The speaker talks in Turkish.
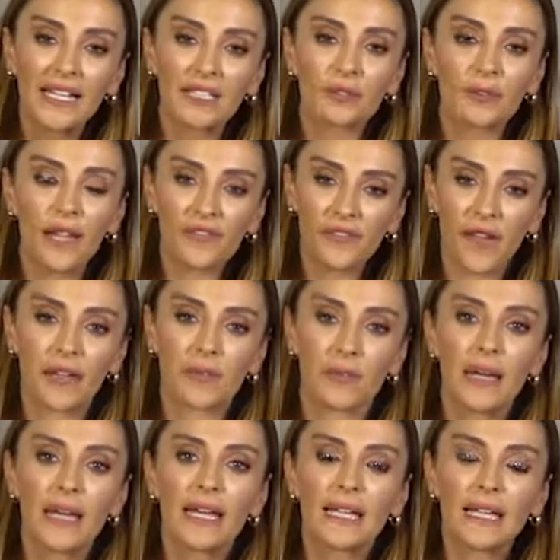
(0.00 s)
Şimdi efendim
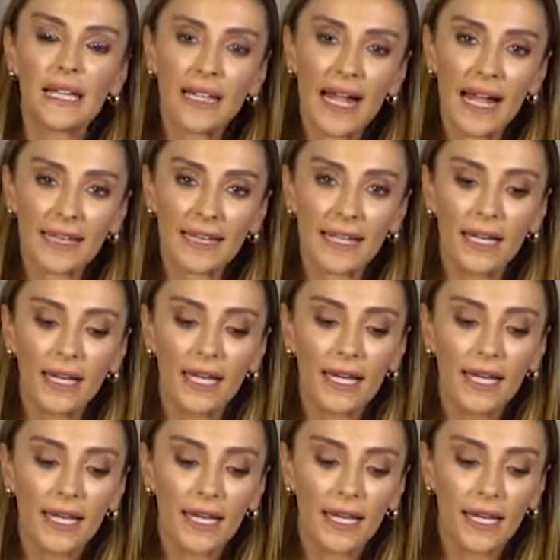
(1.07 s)
genelde
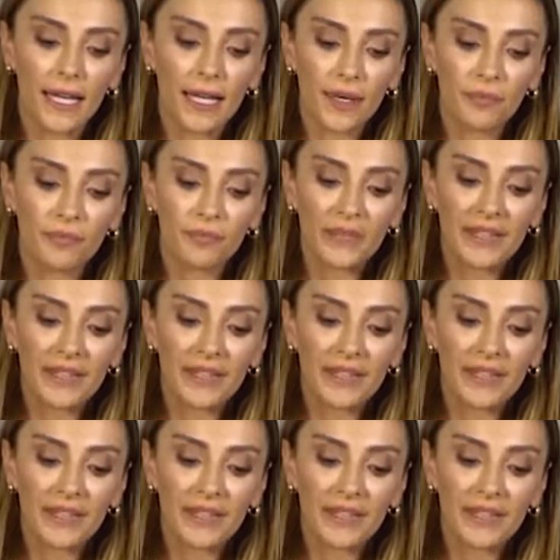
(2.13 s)
e,